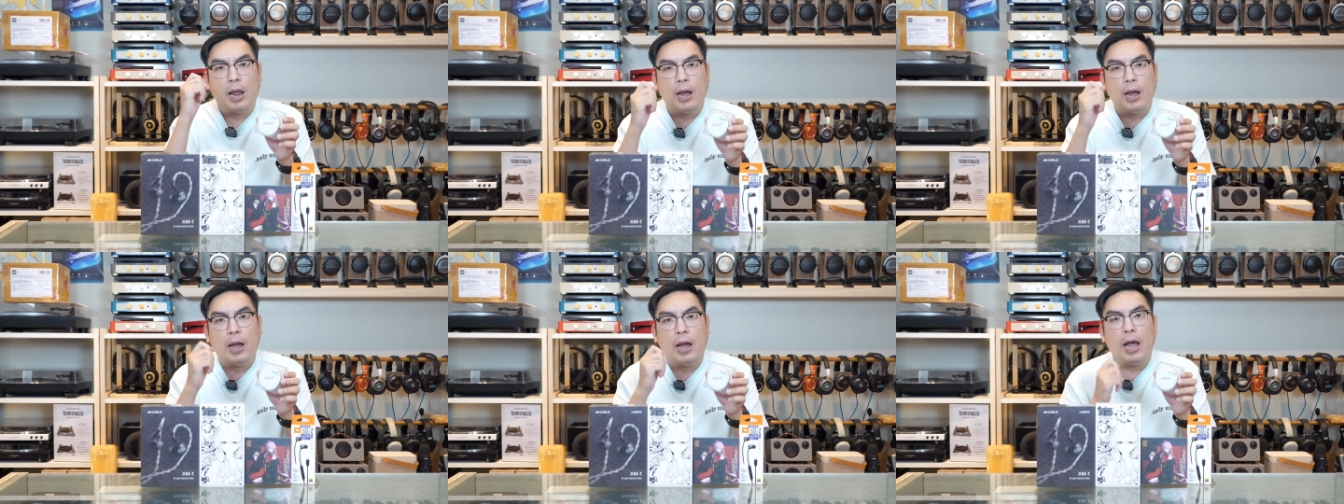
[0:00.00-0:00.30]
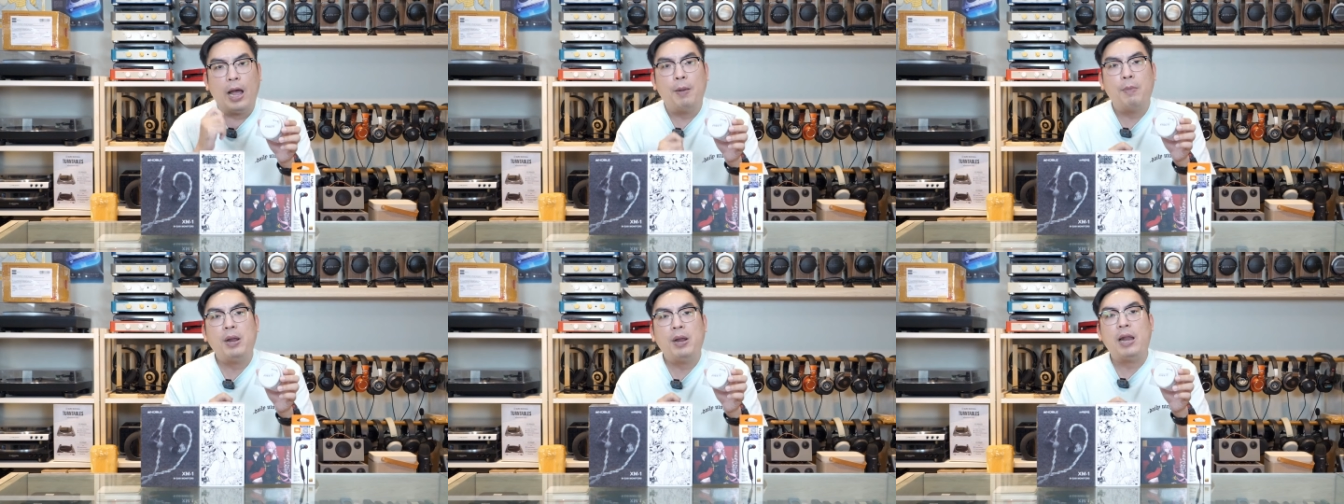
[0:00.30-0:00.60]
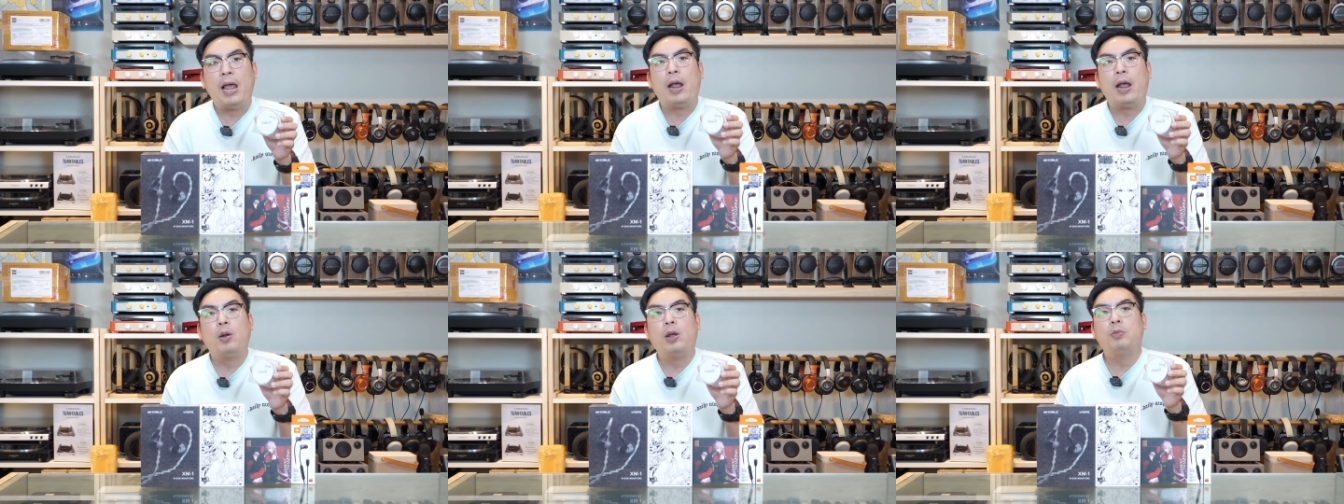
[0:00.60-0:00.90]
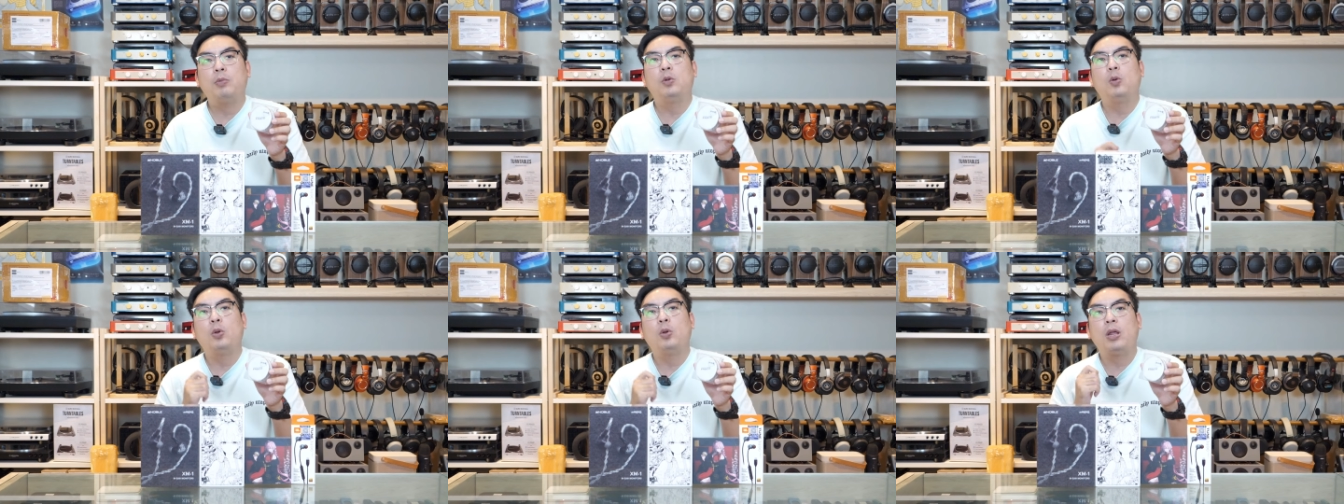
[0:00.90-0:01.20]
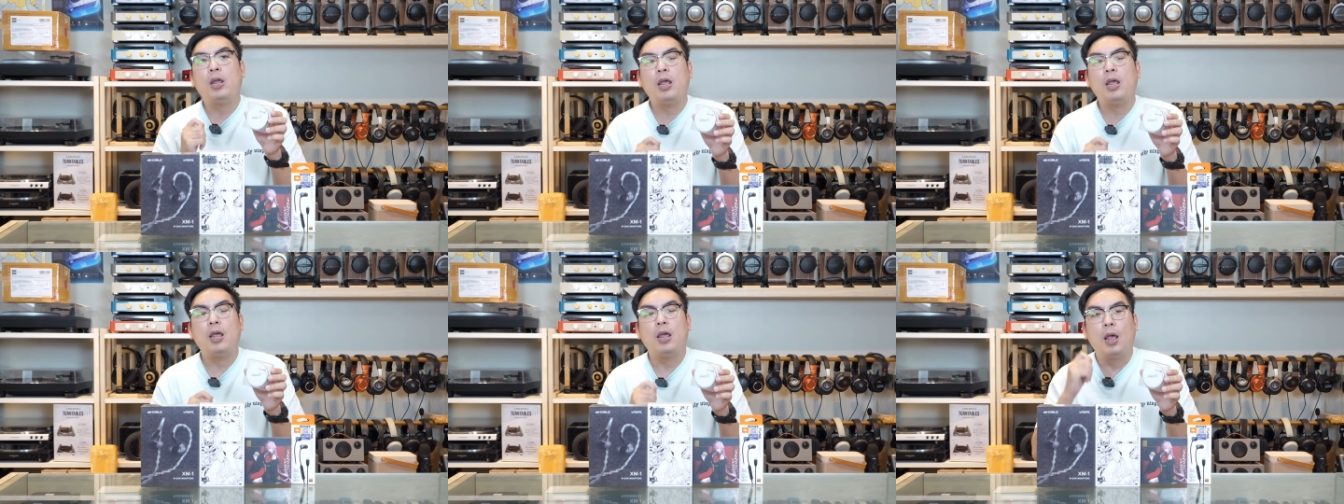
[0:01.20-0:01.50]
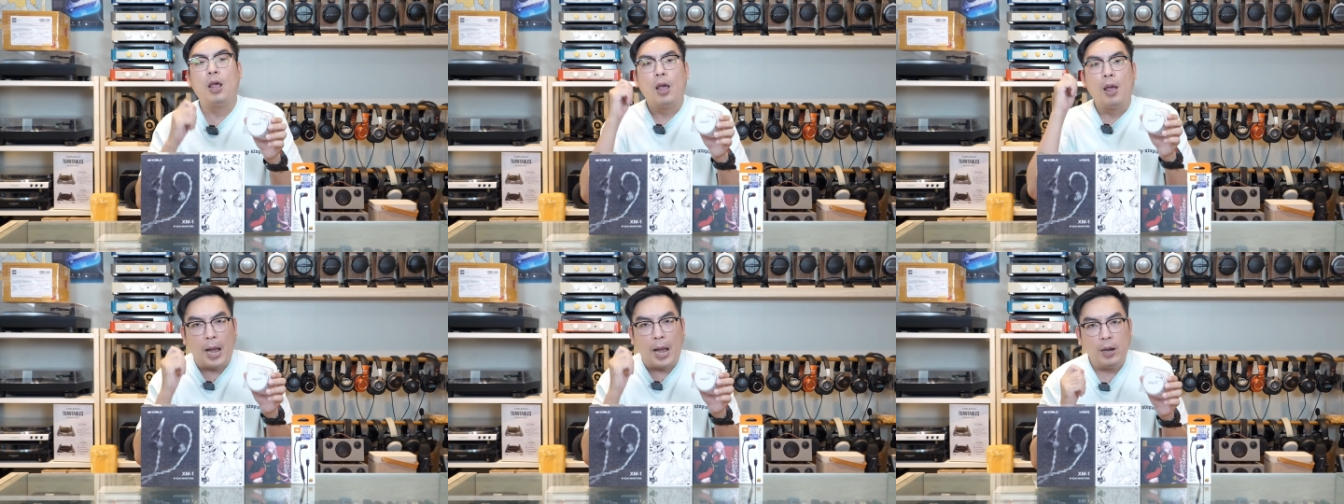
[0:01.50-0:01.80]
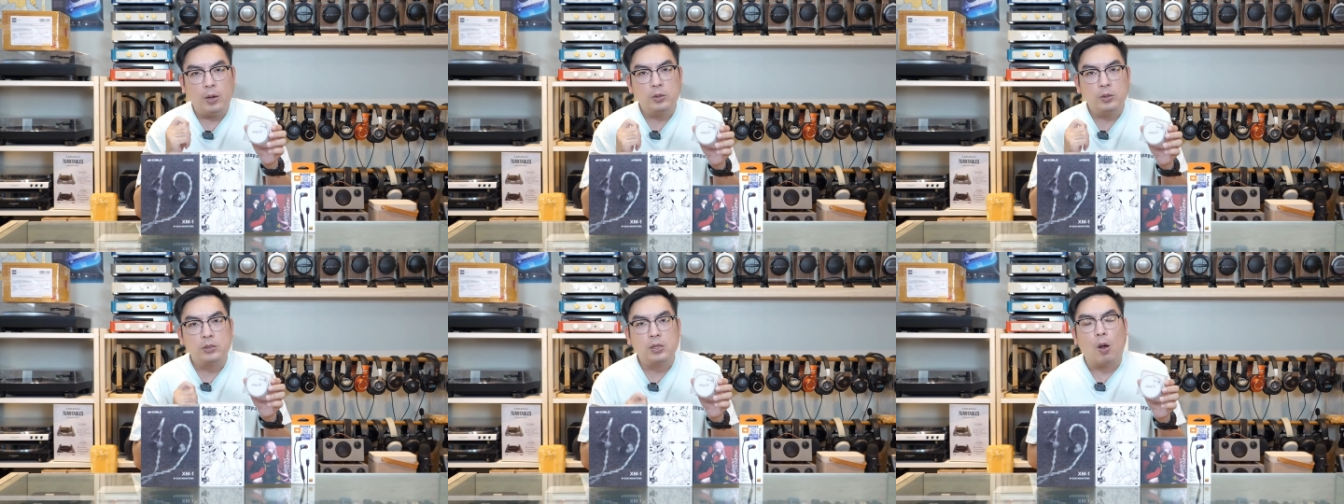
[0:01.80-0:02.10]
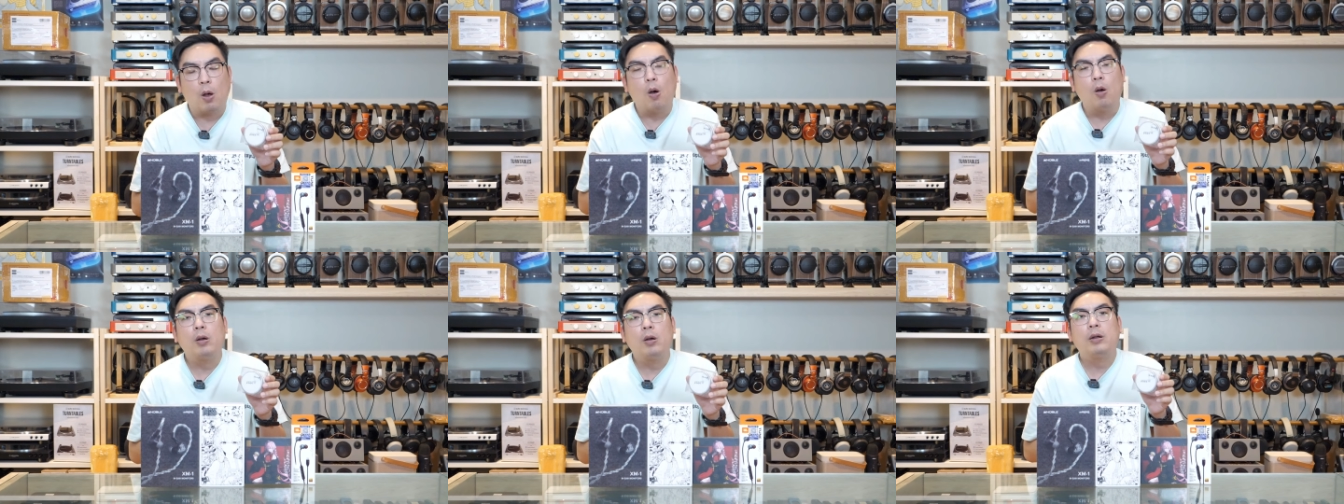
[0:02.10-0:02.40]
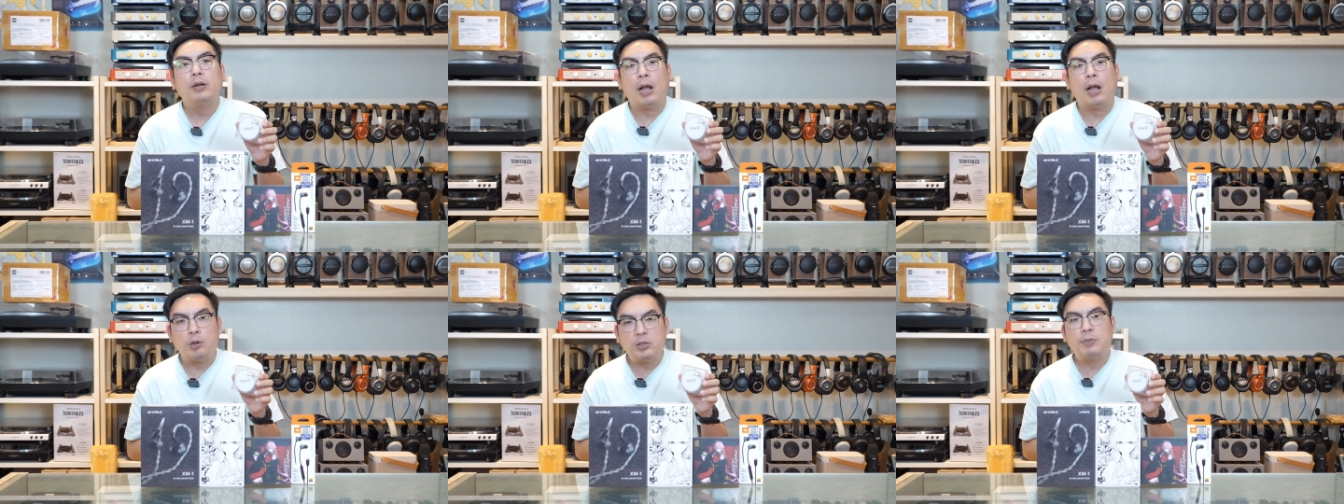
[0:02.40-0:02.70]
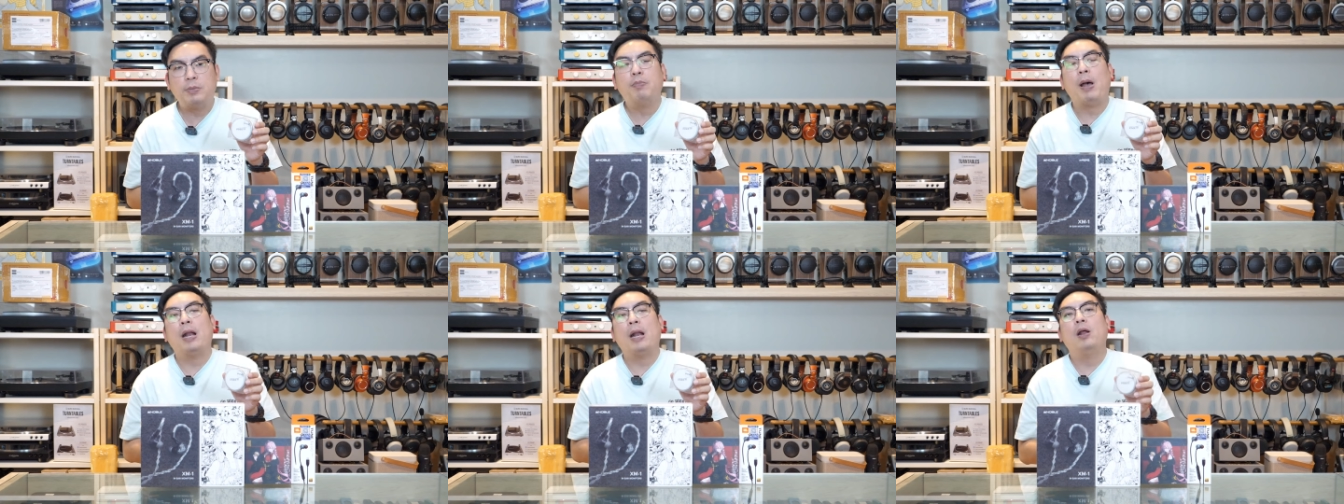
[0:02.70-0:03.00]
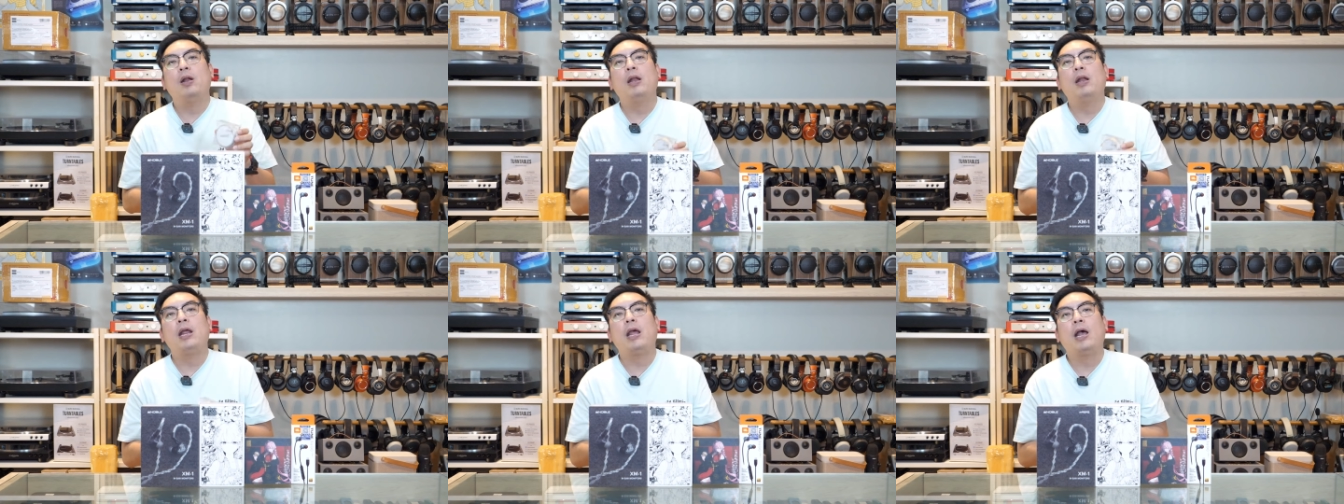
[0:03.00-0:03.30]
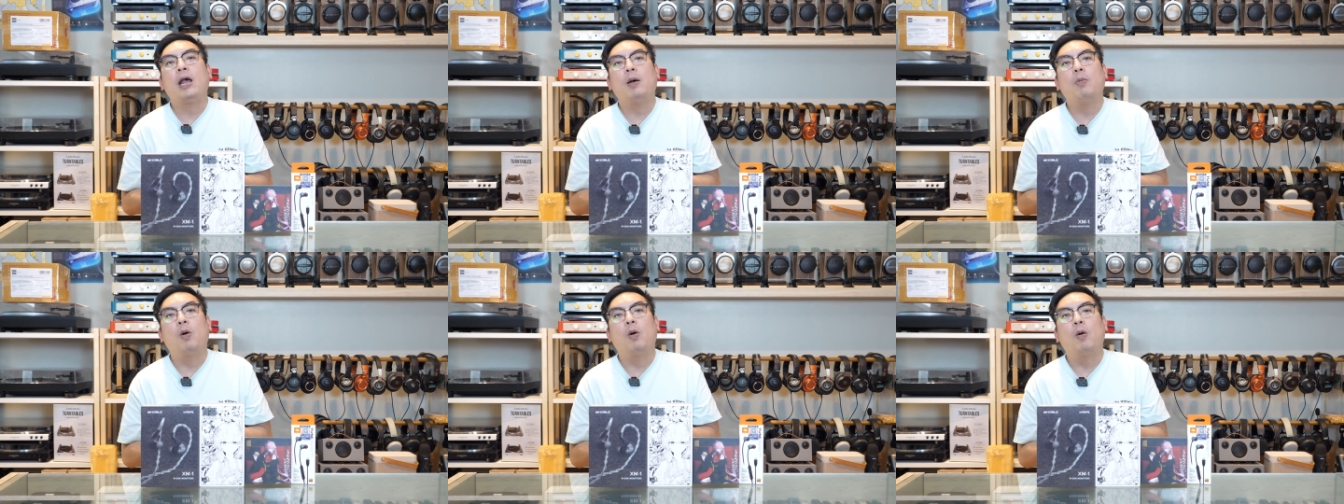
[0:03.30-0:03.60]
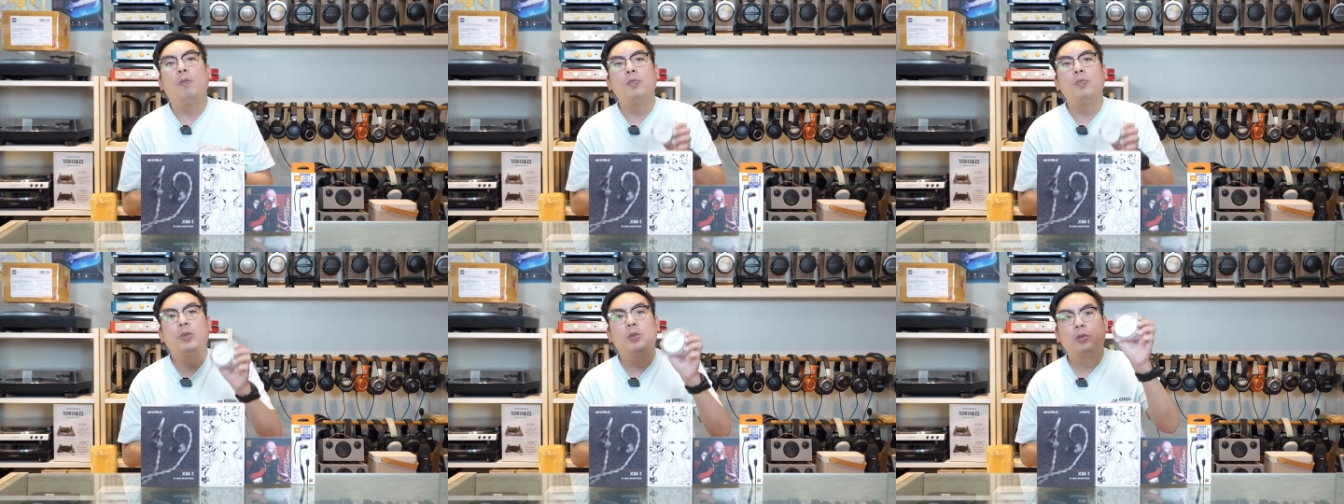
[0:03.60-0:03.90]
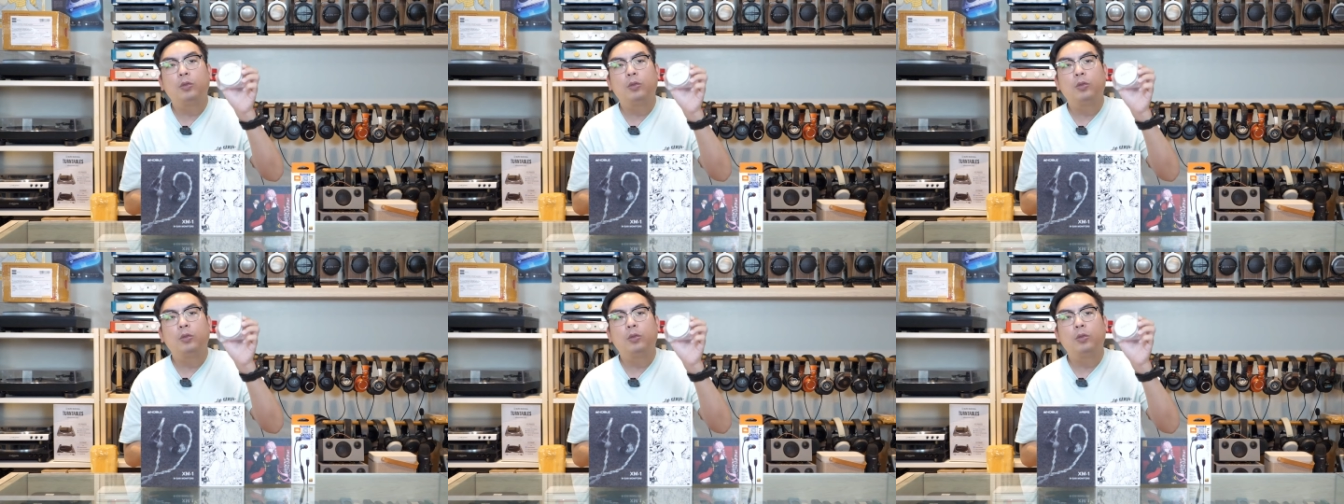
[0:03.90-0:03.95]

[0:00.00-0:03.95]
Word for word: ราคาไม่แรงนะครับอยู่ที่ หนึ่งพันสองร้อยเก้าสิบ บาทเท่านั้นเองครับผม